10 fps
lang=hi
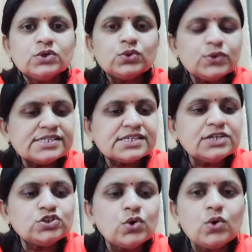तो
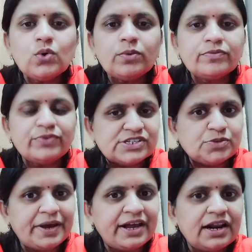इसके जो फर्स्ट
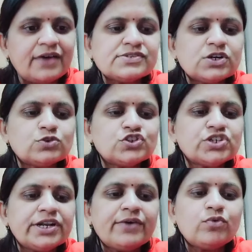पैराग्राफ से
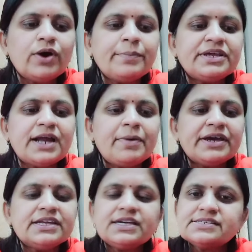क्वेश्चन है वो है
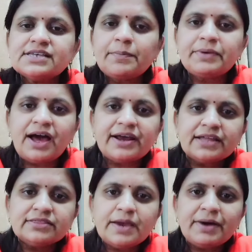मीराबाई ने किसे अपना
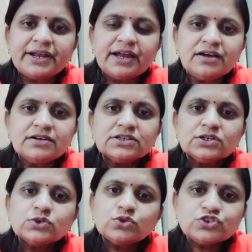आराध्य माना
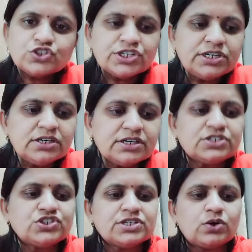तो श्री
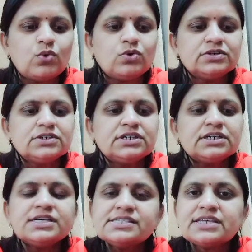कृष्ण को
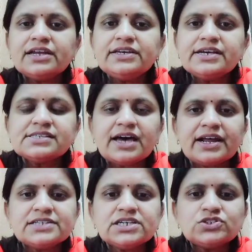किसके लिए
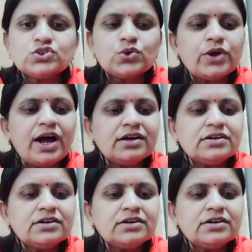सारा जग छोड़ा